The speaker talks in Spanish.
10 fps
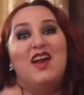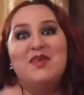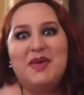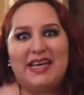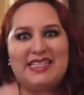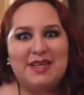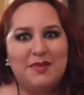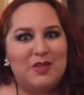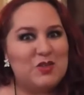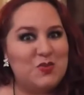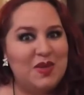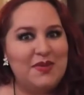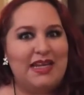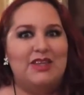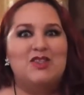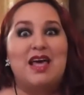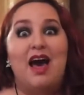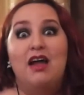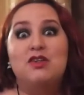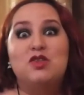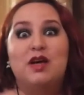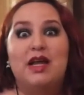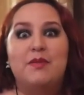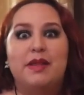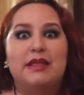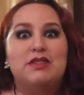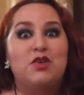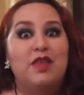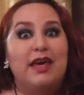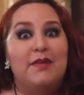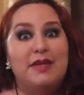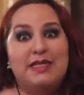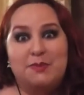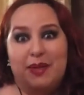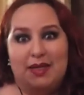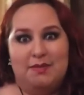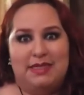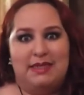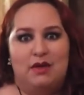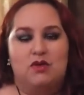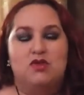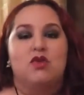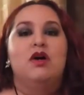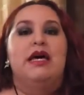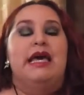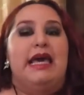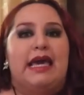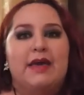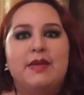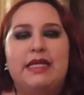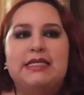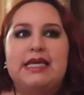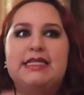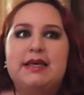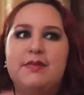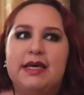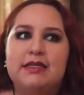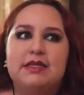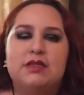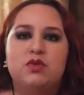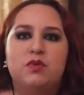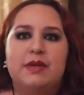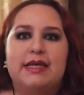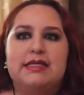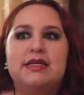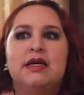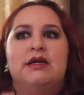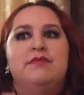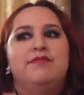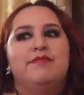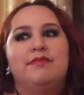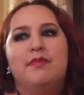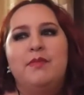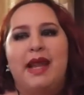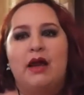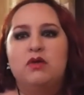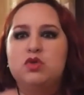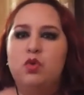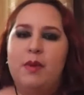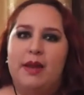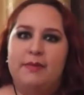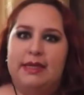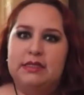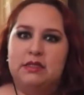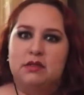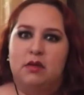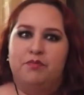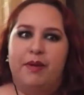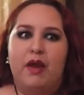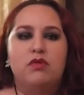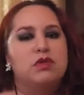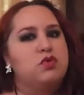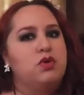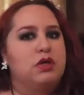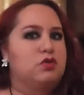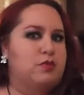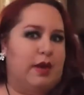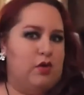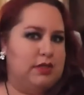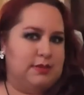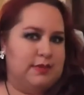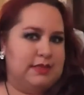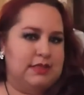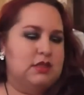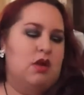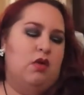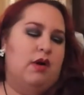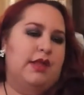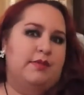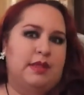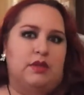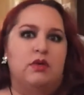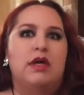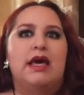amigas y amigos, bienvenidos a Nos toca la predicción de Géminis para el mes de agosto. Géminis, este mes es un mes, mira, no es un mal mes, pero no es uno de tus mejores meses, lo admito.